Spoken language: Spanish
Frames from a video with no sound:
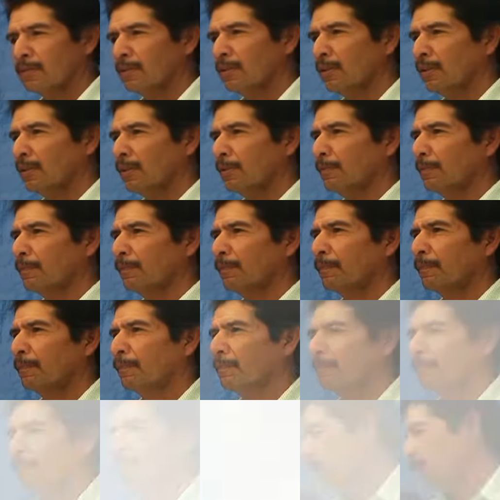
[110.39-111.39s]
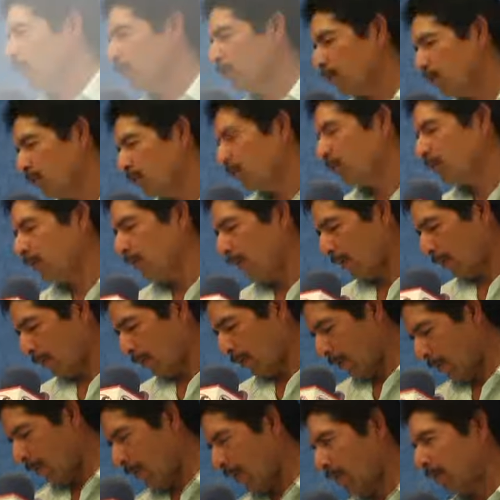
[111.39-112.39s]
Sí. Pues yo sí es la
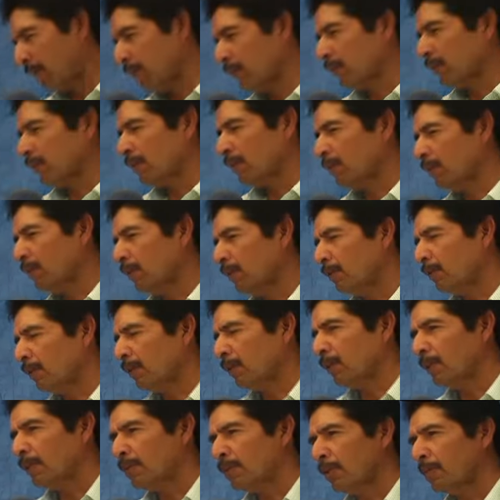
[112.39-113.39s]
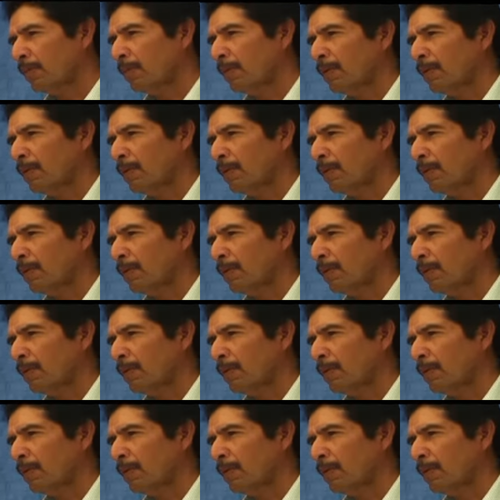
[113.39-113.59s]
primera vez que he venido aquí a